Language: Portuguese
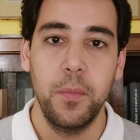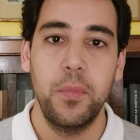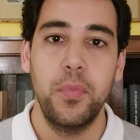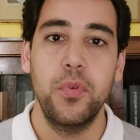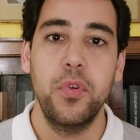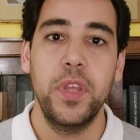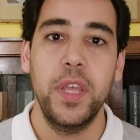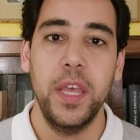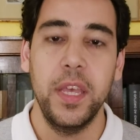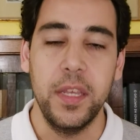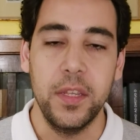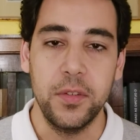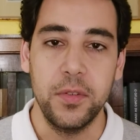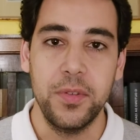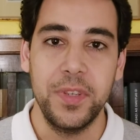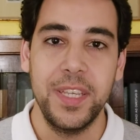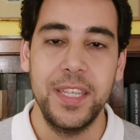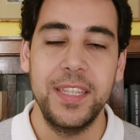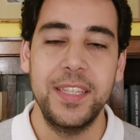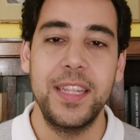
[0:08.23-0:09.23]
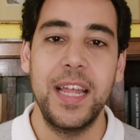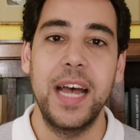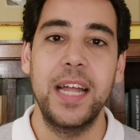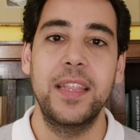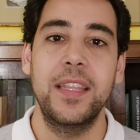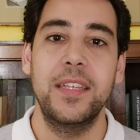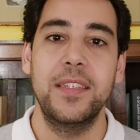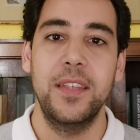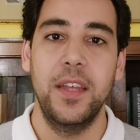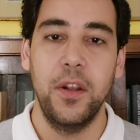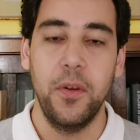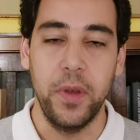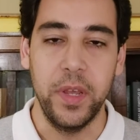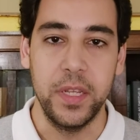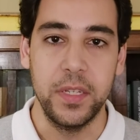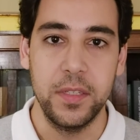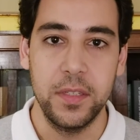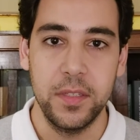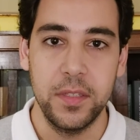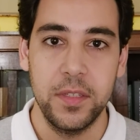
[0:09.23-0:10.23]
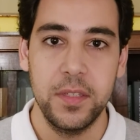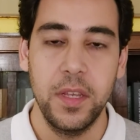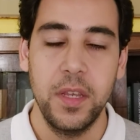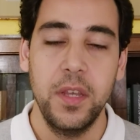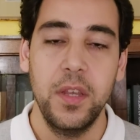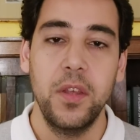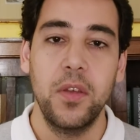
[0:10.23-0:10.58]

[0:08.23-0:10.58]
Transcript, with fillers: Por que isso? Que datas eram essas?